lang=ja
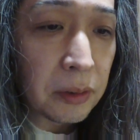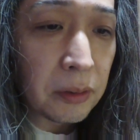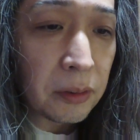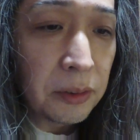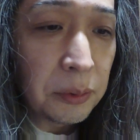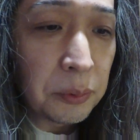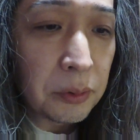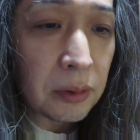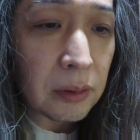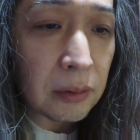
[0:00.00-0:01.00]
えないよう
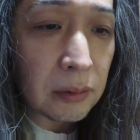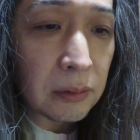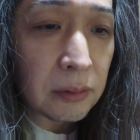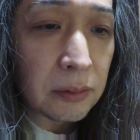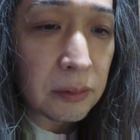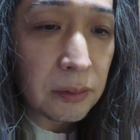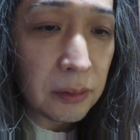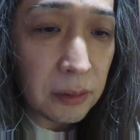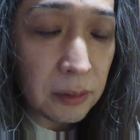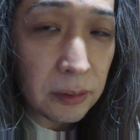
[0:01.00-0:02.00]
なね